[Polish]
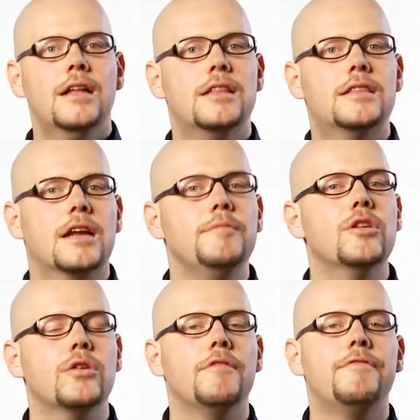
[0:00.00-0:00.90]

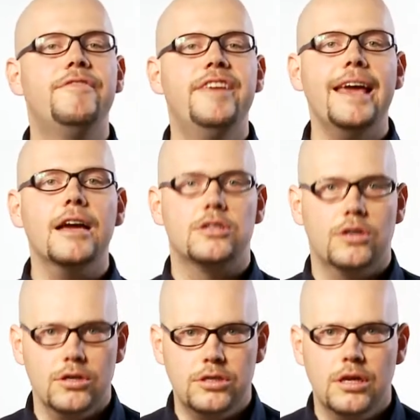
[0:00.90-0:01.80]
determinują
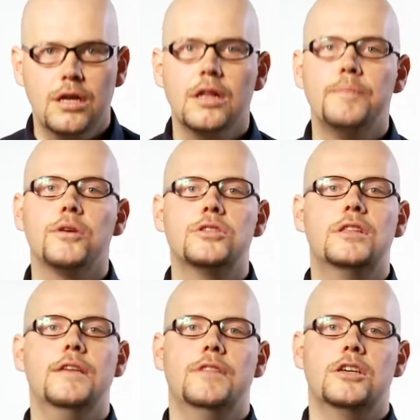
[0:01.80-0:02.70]
większość
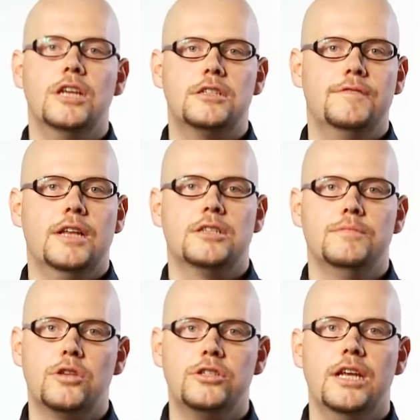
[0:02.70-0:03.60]
pozytywnych rzeczy w
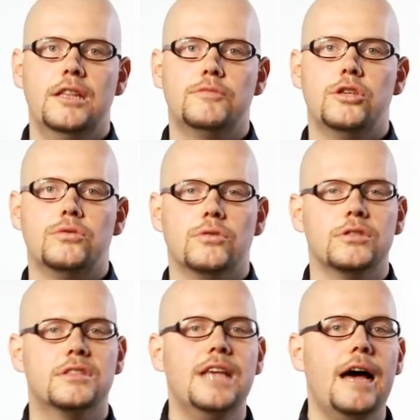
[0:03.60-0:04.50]
naszym codziennym życiu
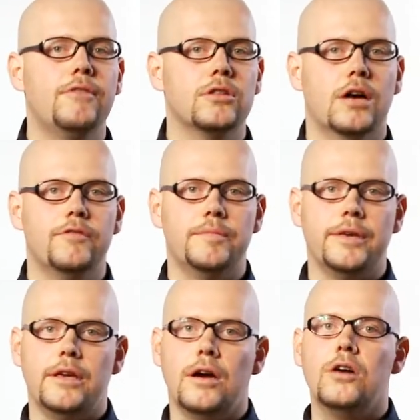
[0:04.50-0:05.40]
zawodowym
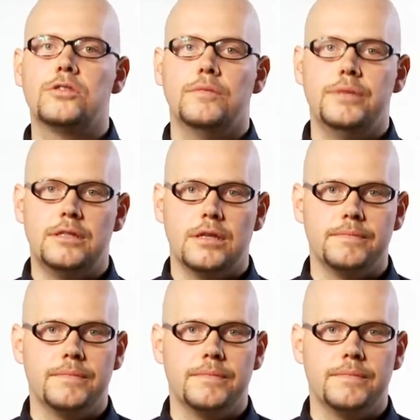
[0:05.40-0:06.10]
i osobistym.